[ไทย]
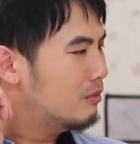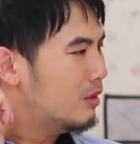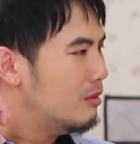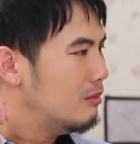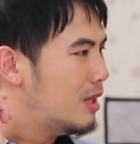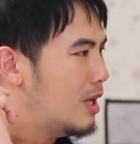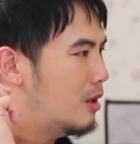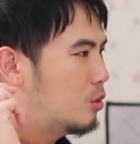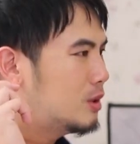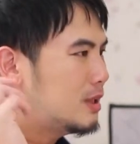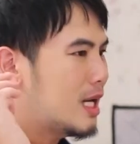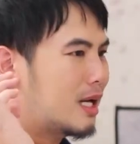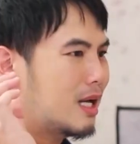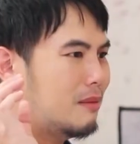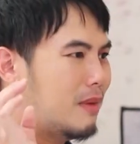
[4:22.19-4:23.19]
ตั้งแต่รู้
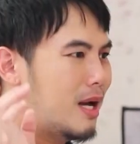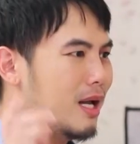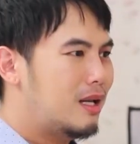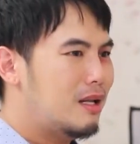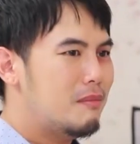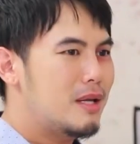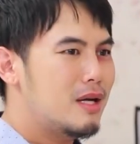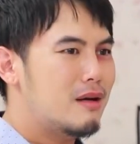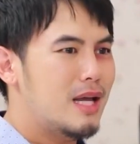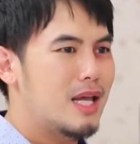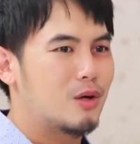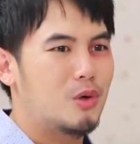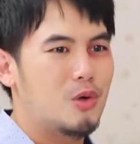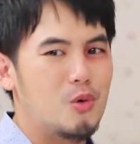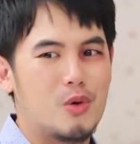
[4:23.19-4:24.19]
จักกันมาเนี่ยไม่เคย
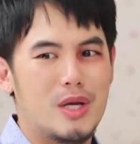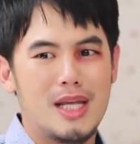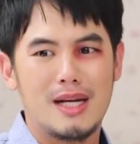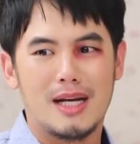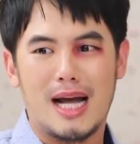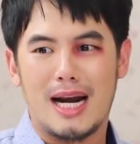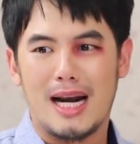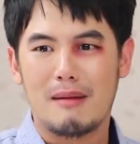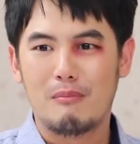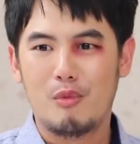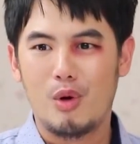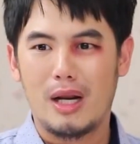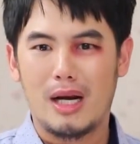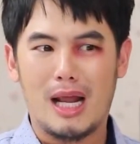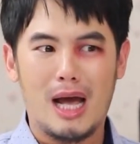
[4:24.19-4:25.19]
เห็นคุณหนูอินกับการทำ
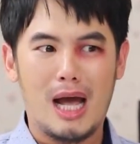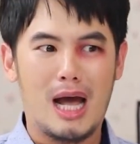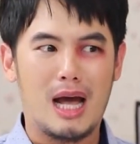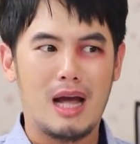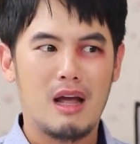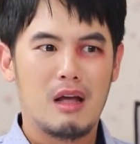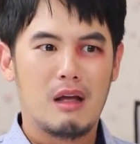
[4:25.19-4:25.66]
บุญเลยนะคะ